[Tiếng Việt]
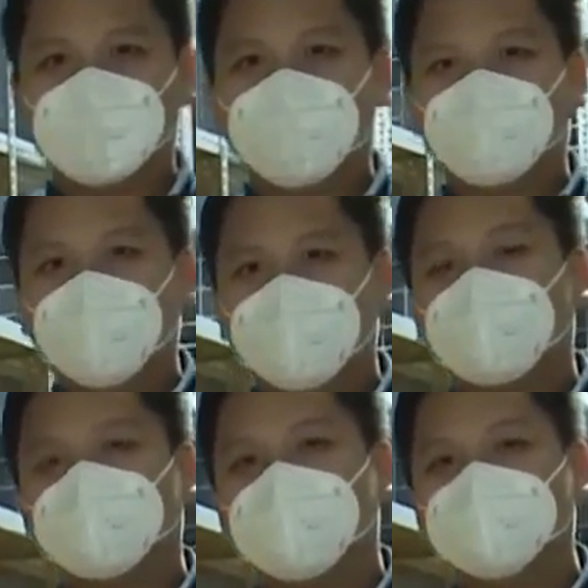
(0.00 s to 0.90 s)
đang
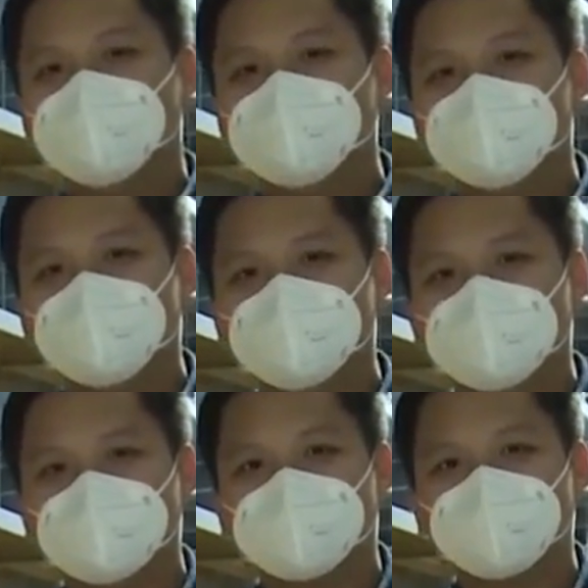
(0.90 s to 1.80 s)
ngày càng lớn trên
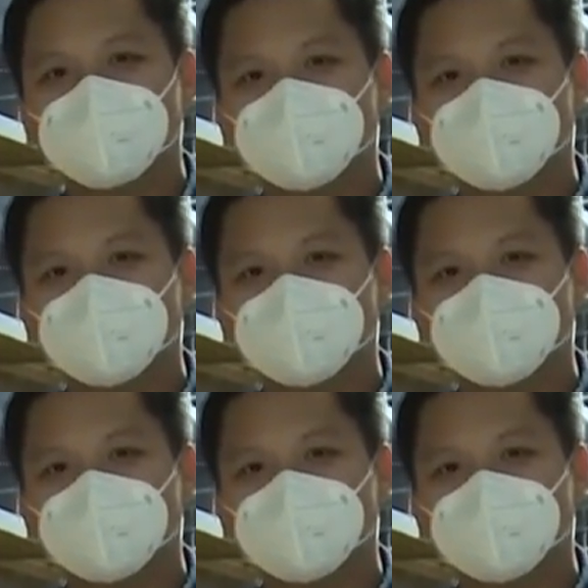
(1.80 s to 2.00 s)
thị trường.